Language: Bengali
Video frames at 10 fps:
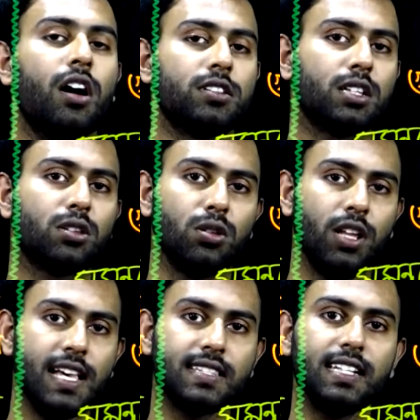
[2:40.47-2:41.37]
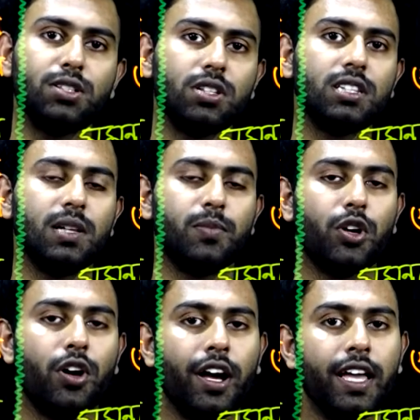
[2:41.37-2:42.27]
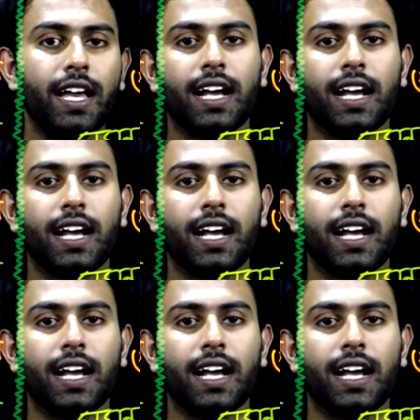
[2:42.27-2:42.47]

অর্থাৎ অ্যাসিড যদি তীব্র হয়